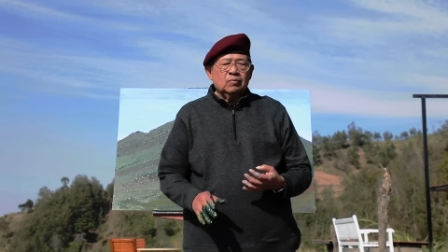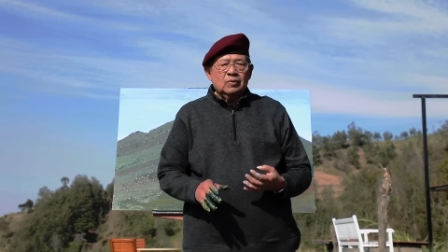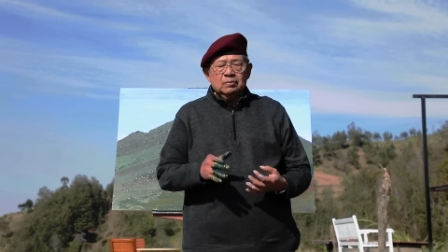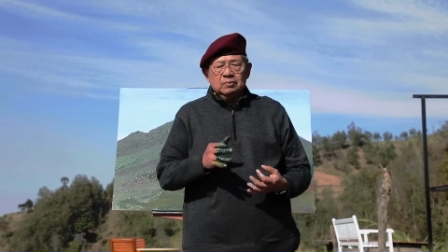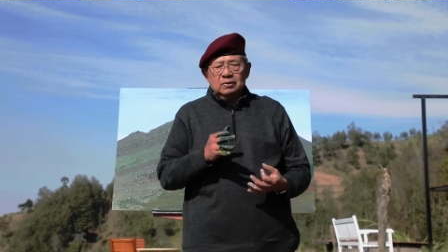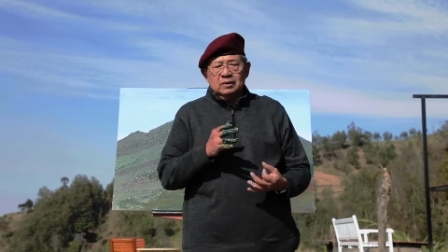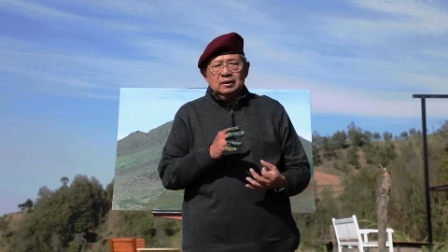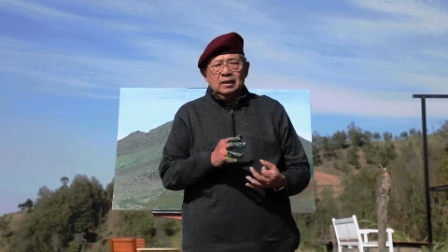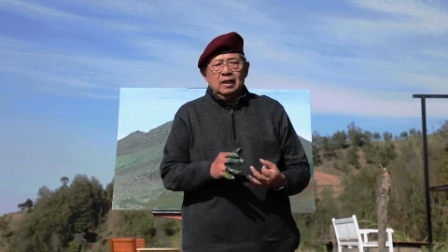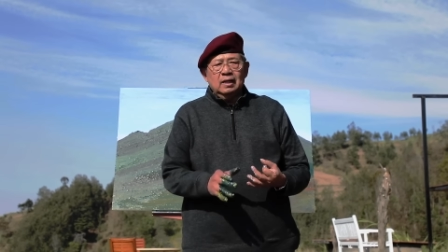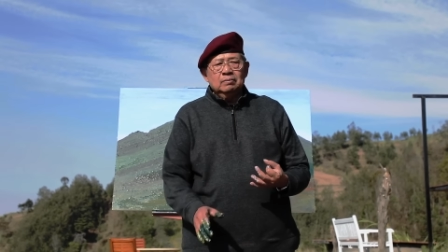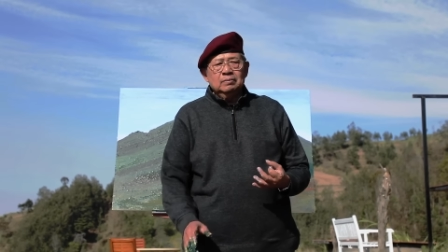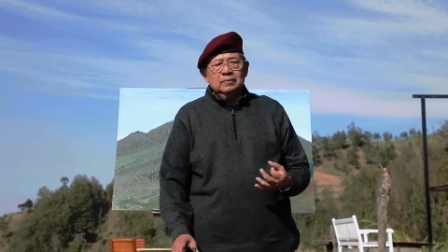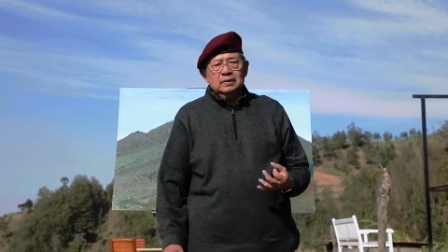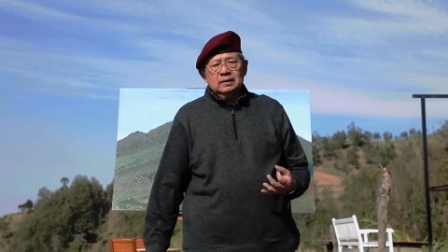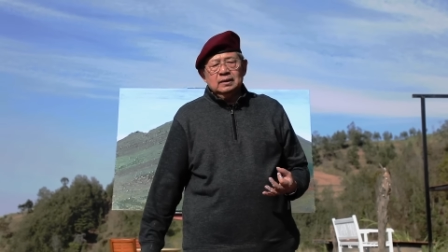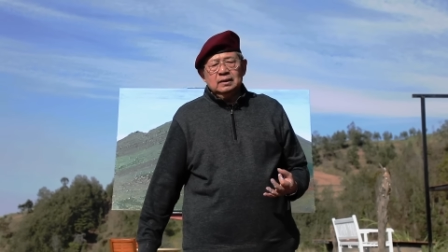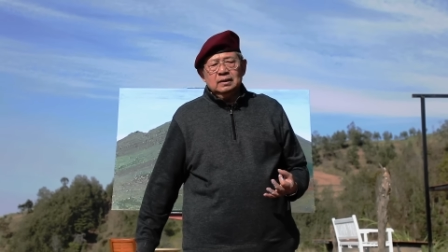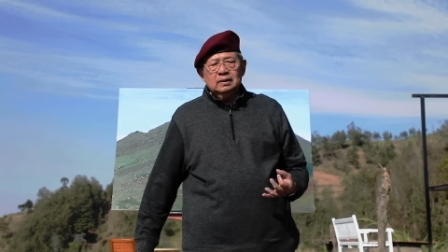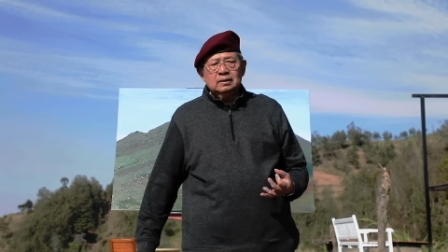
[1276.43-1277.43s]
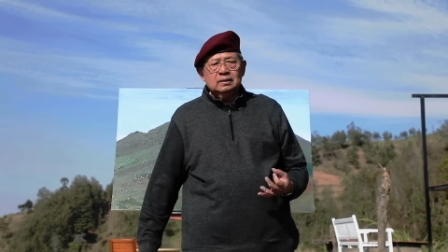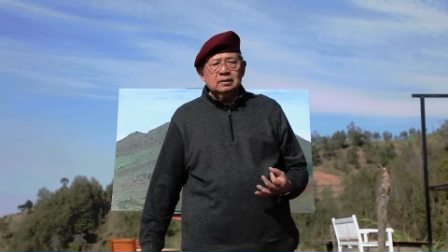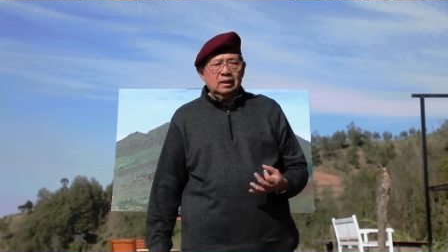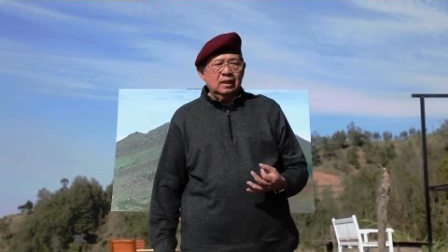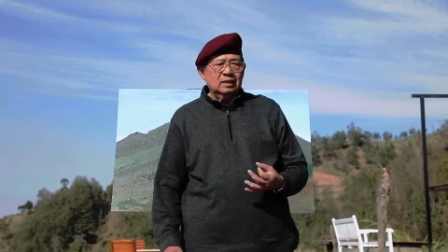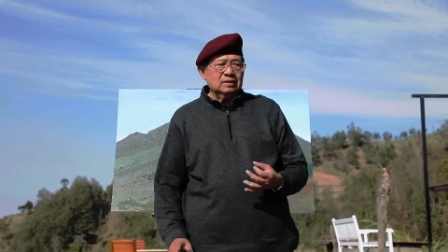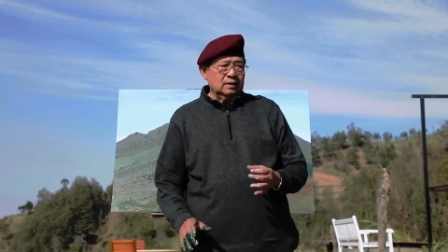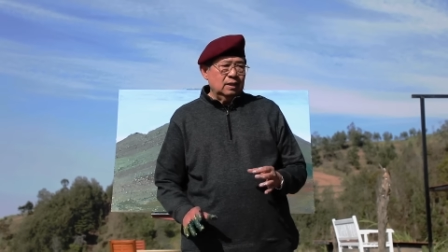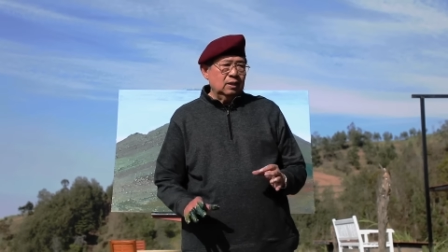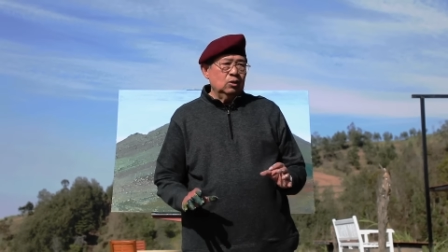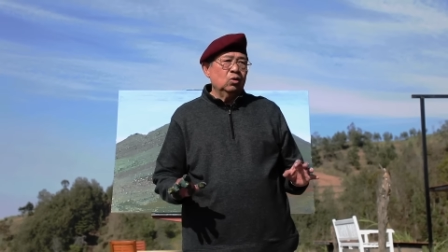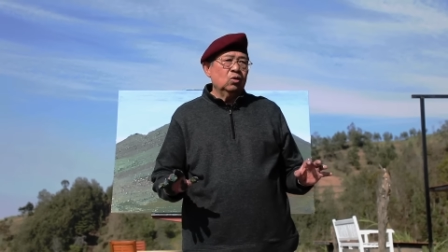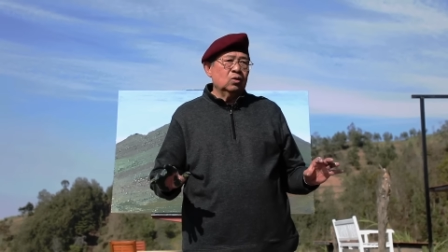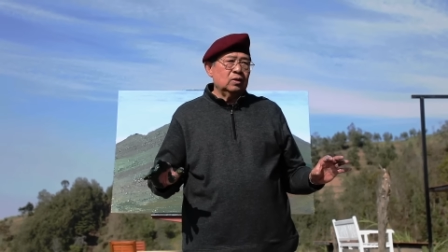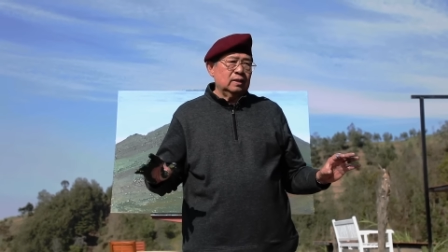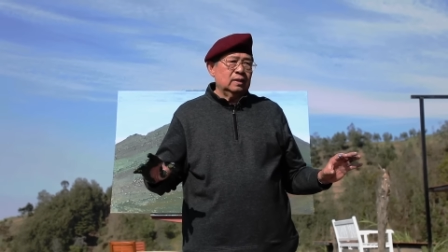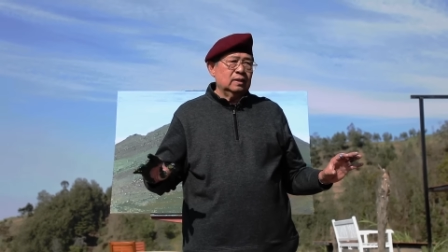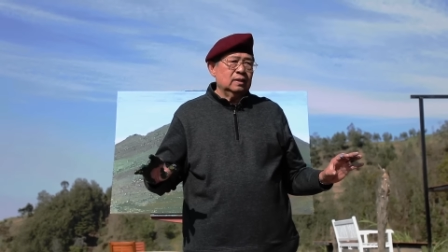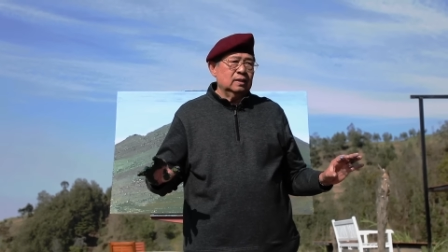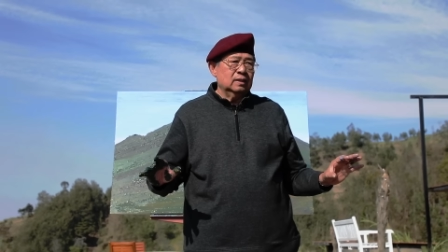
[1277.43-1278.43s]
burn amber dengan yellow
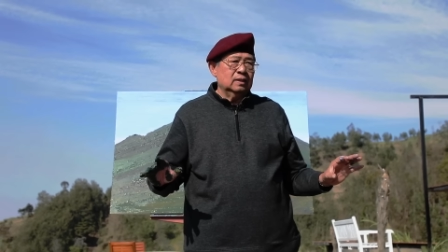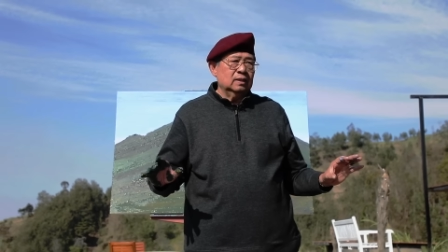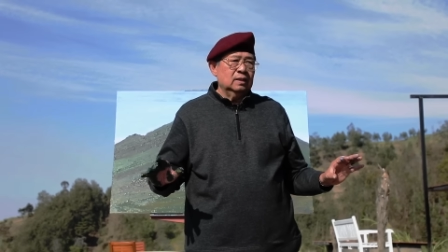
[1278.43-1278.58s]
ochre.